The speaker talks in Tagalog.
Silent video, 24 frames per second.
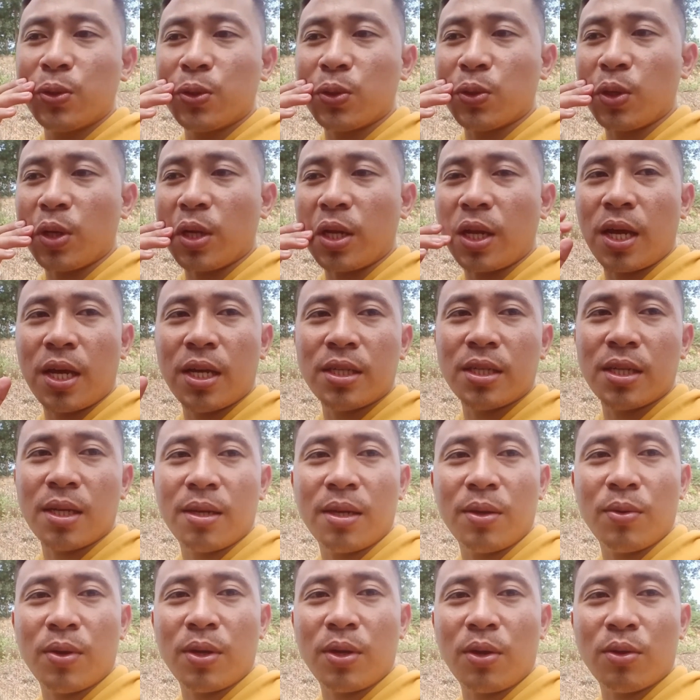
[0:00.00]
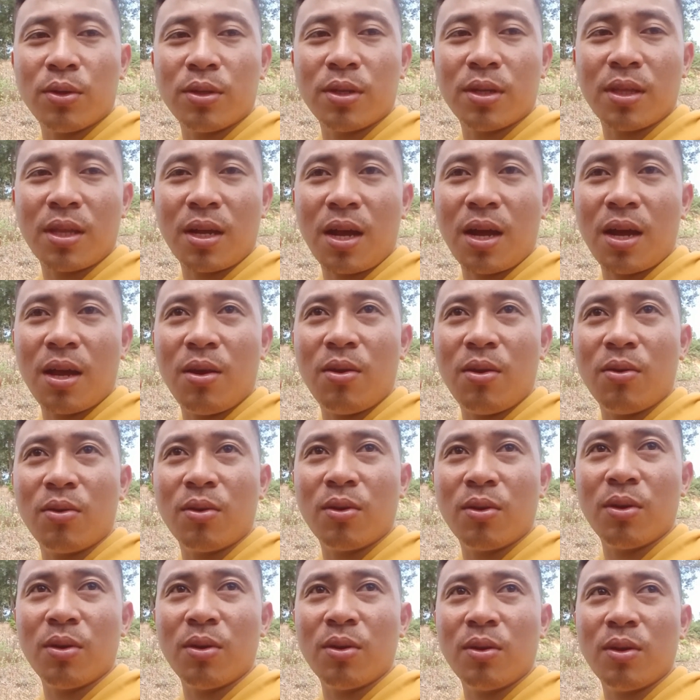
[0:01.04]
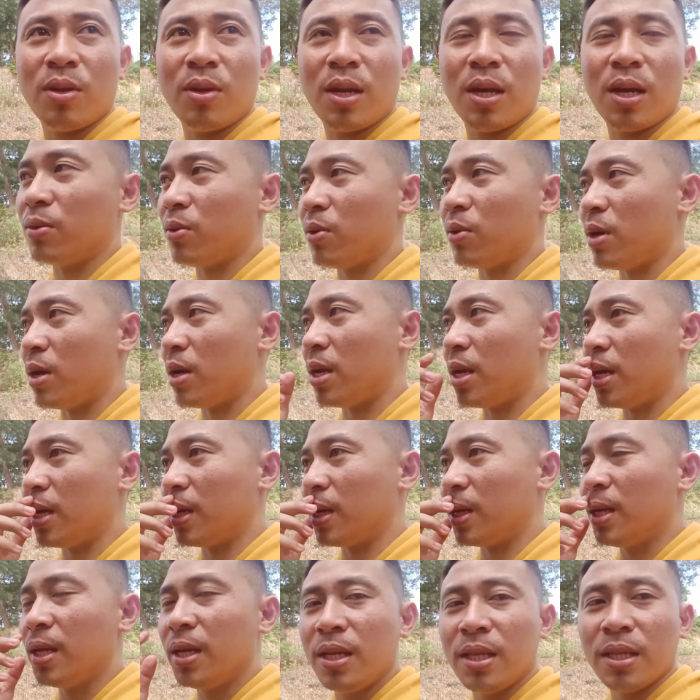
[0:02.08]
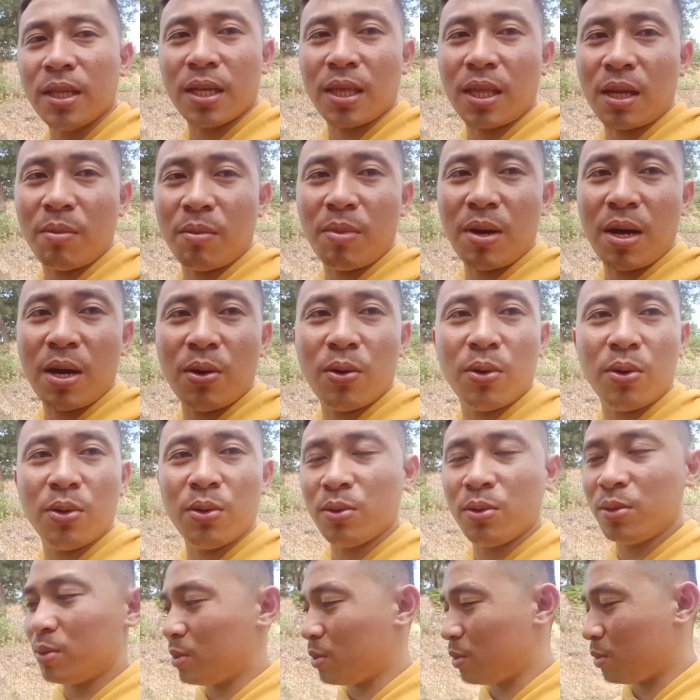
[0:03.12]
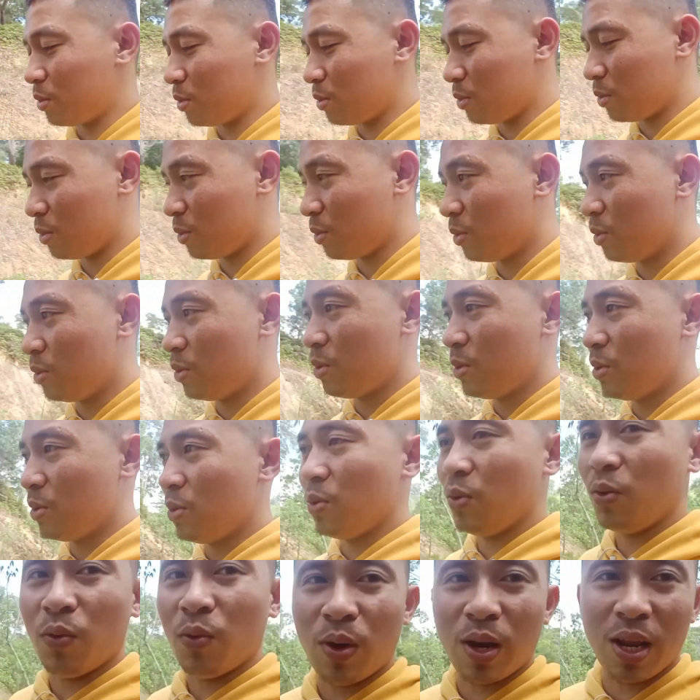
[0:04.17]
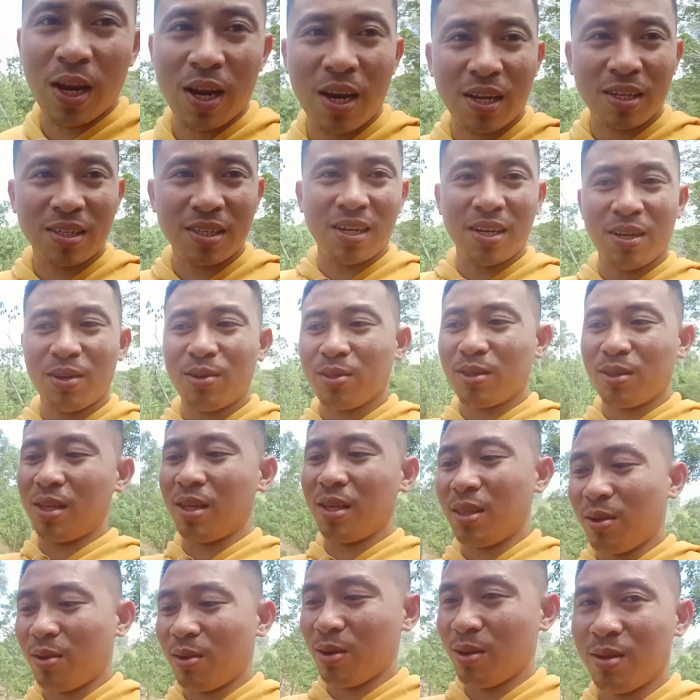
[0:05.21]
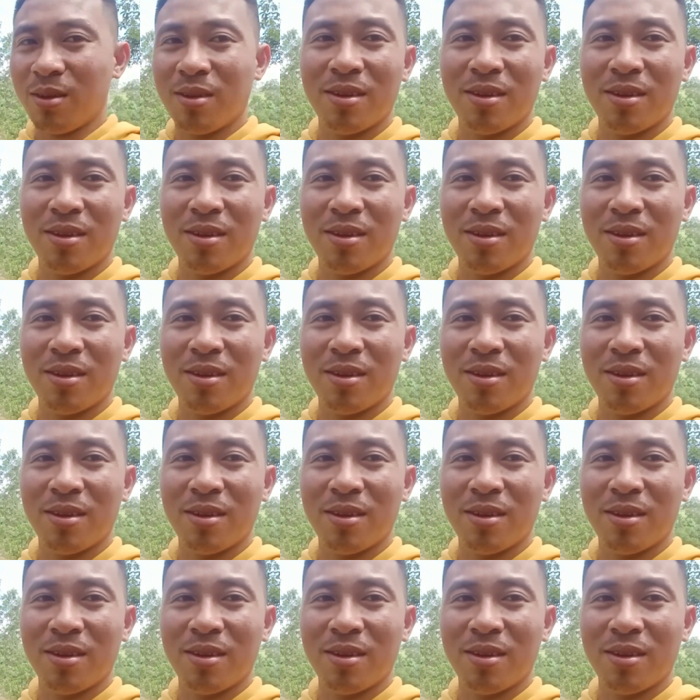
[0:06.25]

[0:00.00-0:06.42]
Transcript: So yan guys, uh, iwan ko sa Tagalog na uh, nagtatrabaho. So wala na nagsanggot dito.